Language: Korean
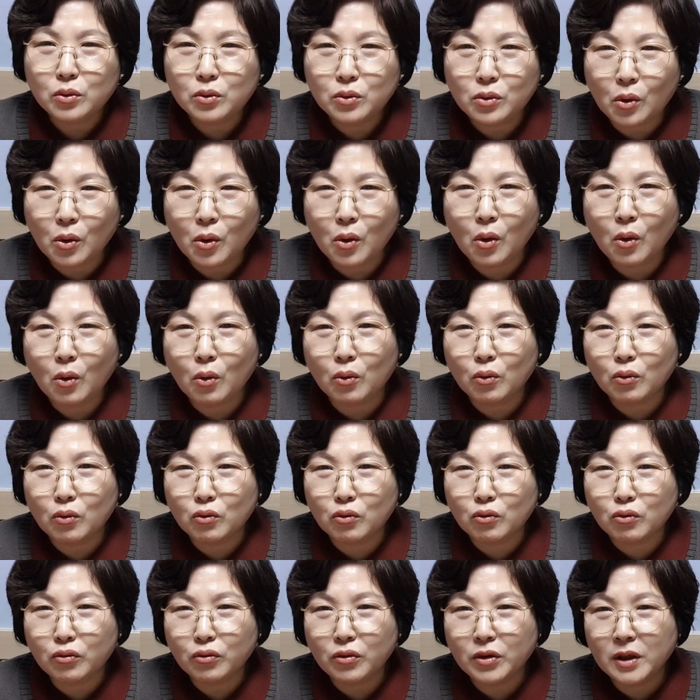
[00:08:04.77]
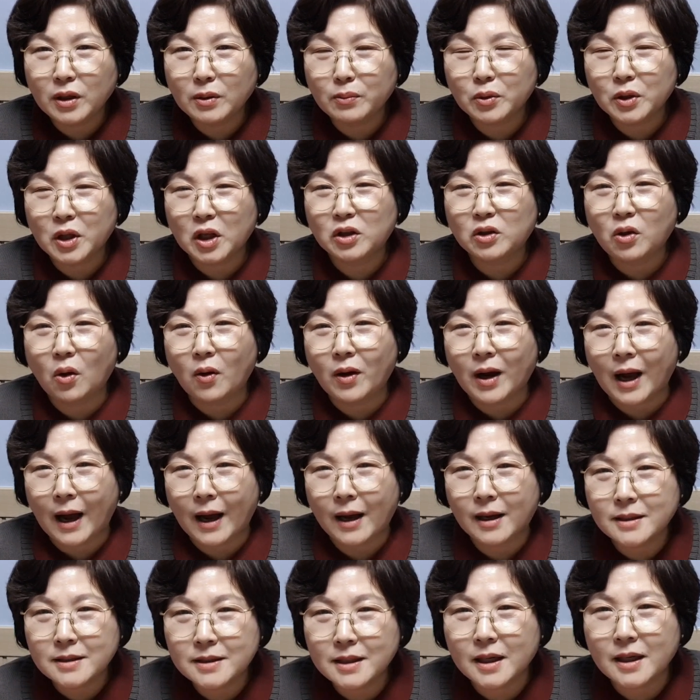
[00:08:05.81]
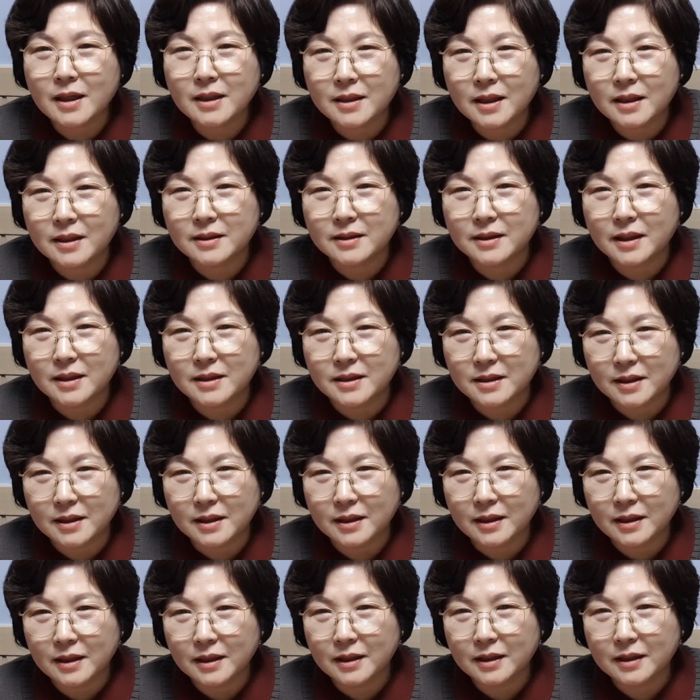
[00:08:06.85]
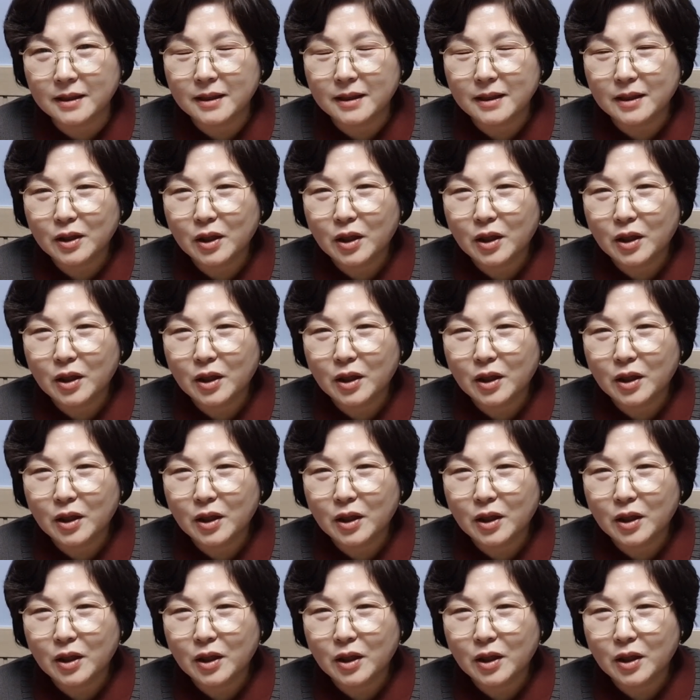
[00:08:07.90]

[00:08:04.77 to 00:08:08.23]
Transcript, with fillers: 또 우리보다 더 강자가 있다는 사실.